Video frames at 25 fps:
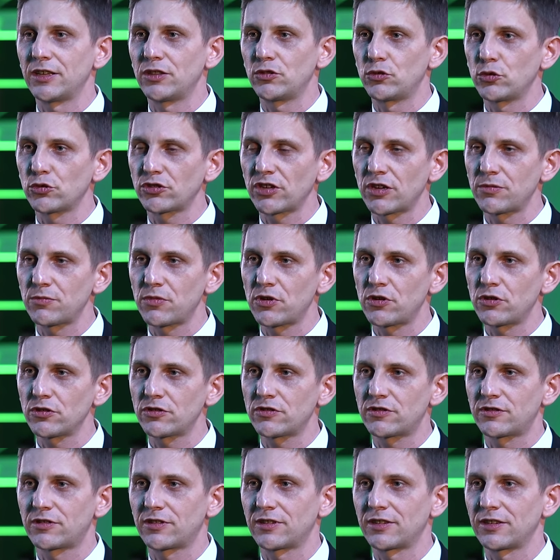duża moc.
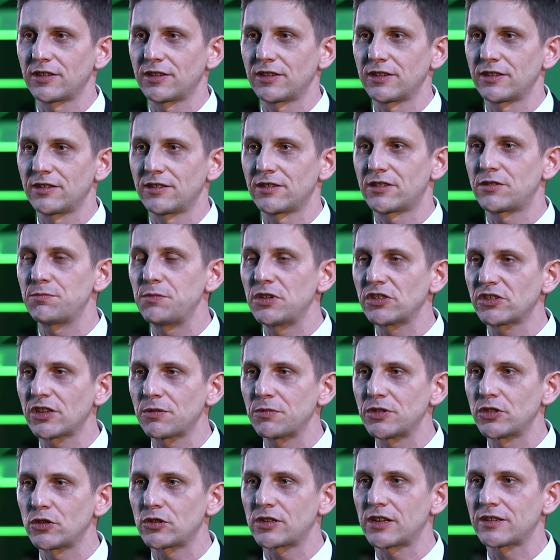
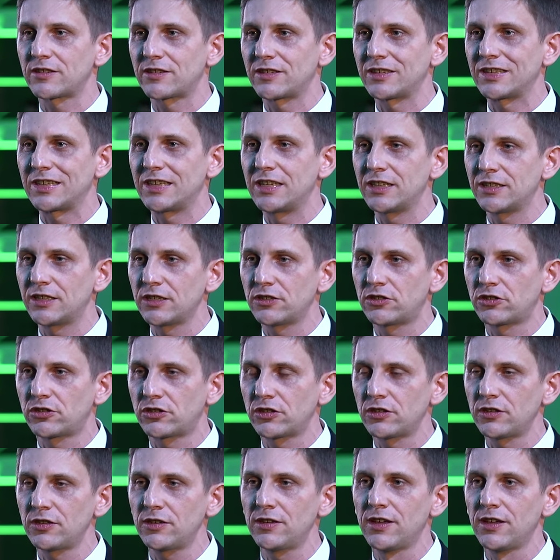Zmierzamy do klasy GT3.